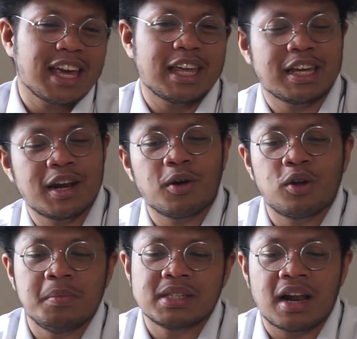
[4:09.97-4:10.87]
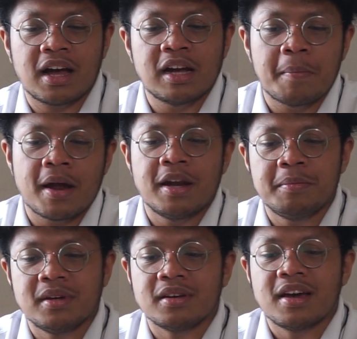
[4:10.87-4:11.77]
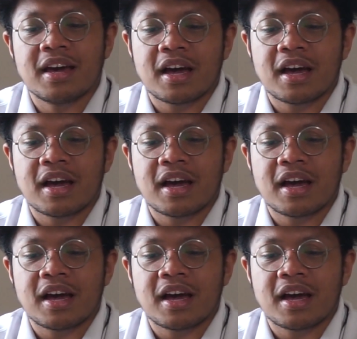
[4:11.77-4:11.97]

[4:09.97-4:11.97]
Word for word: kira-kira kalau misalnya nggak pandemik,